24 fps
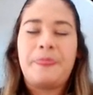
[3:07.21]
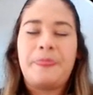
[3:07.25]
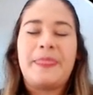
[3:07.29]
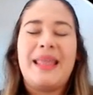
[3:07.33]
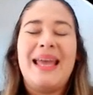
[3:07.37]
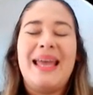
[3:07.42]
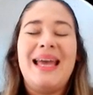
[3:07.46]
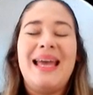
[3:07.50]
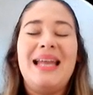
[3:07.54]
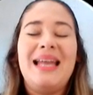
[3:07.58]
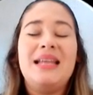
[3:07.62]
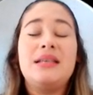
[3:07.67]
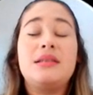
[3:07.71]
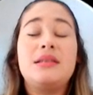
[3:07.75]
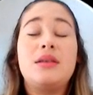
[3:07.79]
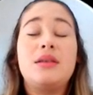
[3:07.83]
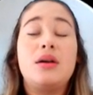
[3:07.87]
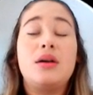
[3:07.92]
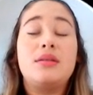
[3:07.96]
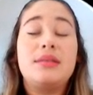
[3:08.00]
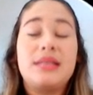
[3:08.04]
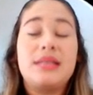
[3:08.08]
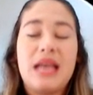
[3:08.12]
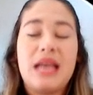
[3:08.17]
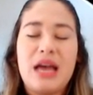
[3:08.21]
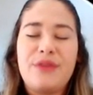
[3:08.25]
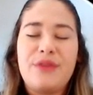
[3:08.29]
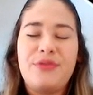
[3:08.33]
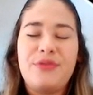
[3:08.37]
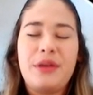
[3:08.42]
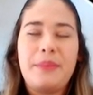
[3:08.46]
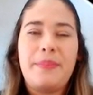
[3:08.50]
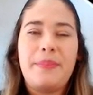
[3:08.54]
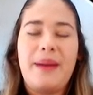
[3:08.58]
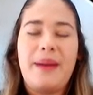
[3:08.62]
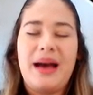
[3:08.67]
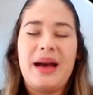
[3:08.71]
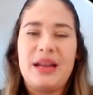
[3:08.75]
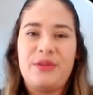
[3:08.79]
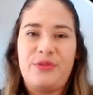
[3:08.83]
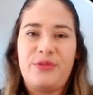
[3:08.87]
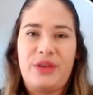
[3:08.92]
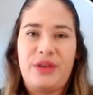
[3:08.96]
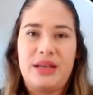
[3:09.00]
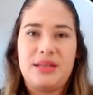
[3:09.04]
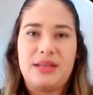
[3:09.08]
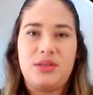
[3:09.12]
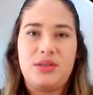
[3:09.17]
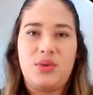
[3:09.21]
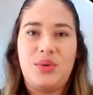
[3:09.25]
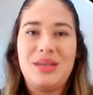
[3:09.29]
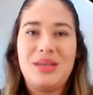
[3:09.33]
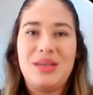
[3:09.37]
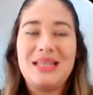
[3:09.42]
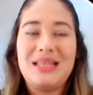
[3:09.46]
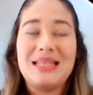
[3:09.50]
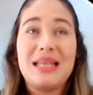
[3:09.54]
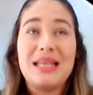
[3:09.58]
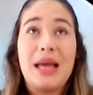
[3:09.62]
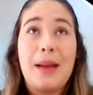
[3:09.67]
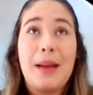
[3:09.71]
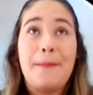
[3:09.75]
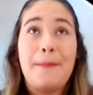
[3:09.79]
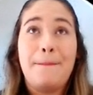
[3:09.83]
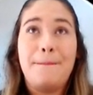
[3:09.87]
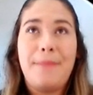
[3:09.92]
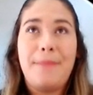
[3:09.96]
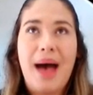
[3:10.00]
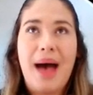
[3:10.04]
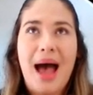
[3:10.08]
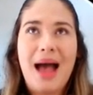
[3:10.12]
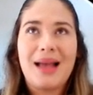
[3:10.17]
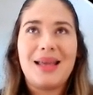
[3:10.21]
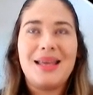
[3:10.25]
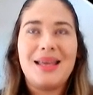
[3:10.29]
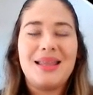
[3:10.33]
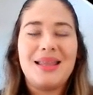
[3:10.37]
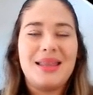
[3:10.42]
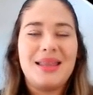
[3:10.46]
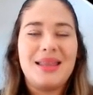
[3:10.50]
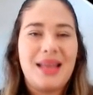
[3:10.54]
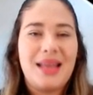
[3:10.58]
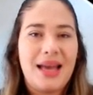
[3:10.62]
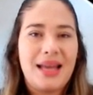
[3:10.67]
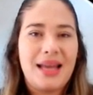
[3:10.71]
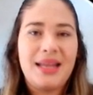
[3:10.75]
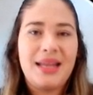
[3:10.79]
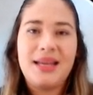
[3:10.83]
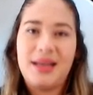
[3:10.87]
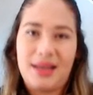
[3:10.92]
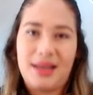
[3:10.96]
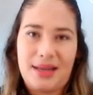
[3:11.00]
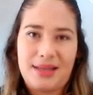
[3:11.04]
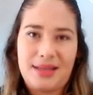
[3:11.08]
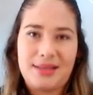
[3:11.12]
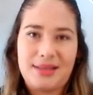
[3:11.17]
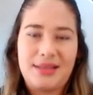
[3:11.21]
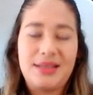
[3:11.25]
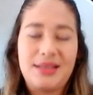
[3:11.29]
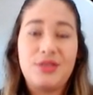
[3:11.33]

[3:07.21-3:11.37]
eles só servem para infecções bacterianas.